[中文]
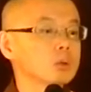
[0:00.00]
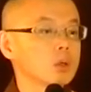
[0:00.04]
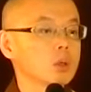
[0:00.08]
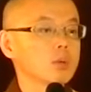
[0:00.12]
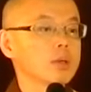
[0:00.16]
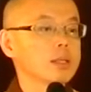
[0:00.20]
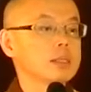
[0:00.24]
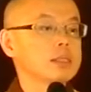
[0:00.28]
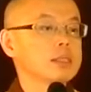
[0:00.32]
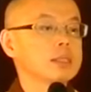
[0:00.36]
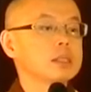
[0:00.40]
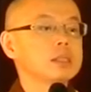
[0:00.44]
都
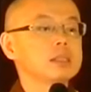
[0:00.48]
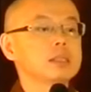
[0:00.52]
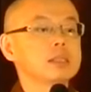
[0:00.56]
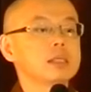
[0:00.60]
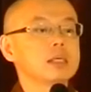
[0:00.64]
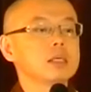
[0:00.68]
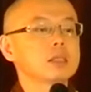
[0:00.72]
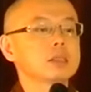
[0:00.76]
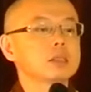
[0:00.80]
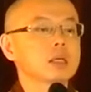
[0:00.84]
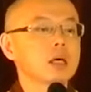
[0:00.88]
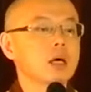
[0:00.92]
会清
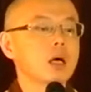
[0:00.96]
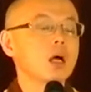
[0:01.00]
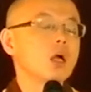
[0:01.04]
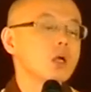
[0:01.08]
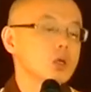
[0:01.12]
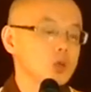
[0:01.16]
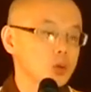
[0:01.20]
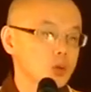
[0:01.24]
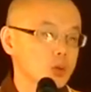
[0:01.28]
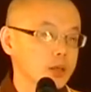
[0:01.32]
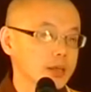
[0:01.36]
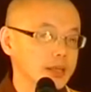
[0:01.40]
净的。
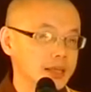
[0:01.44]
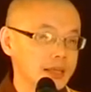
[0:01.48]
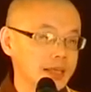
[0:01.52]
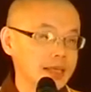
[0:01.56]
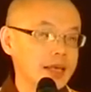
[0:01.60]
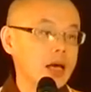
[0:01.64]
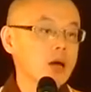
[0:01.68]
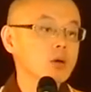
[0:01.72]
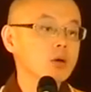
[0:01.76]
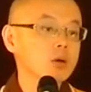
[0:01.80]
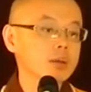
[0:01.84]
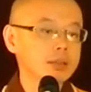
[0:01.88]
所以你
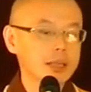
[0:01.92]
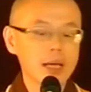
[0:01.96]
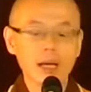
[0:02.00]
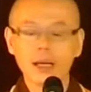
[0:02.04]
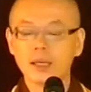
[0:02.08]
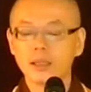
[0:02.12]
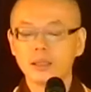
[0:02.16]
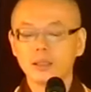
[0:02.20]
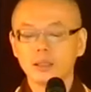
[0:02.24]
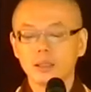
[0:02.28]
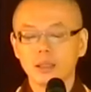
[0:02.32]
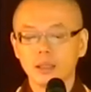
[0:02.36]
要有
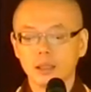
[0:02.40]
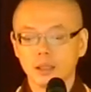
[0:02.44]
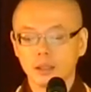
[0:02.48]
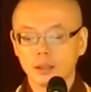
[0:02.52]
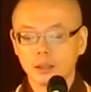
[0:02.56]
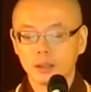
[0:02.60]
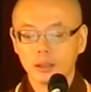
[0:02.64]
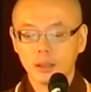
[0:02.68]
耐性。